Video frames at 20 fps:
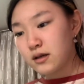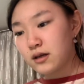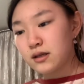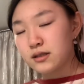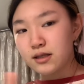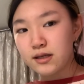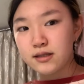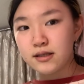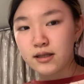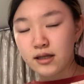
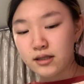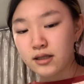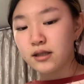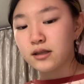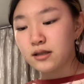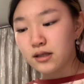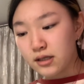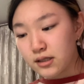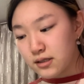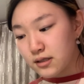десять на 3,
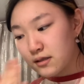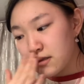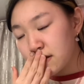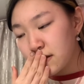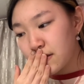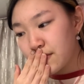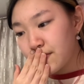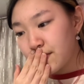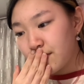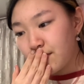30.
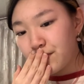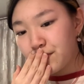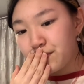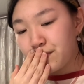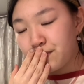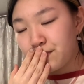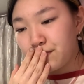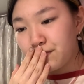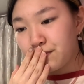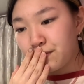
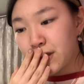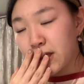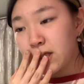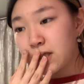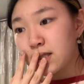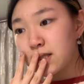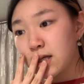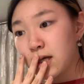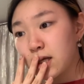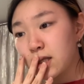
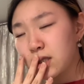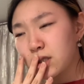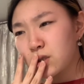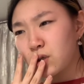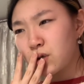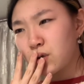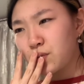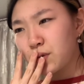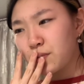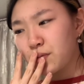50,
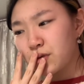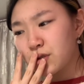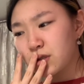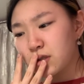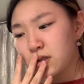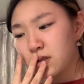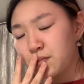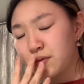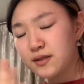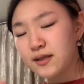сколько у меня
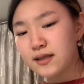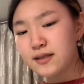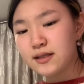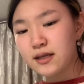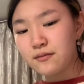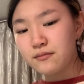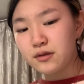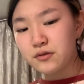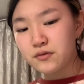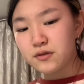получилось?
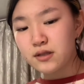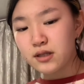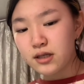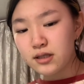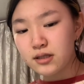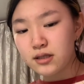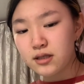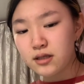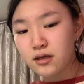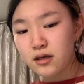57 минус
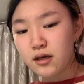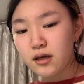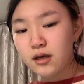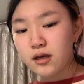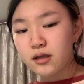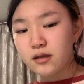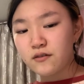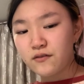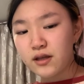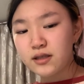30,
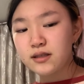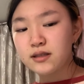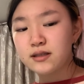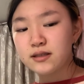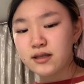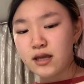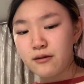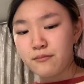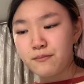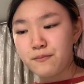
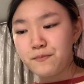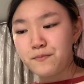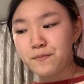27.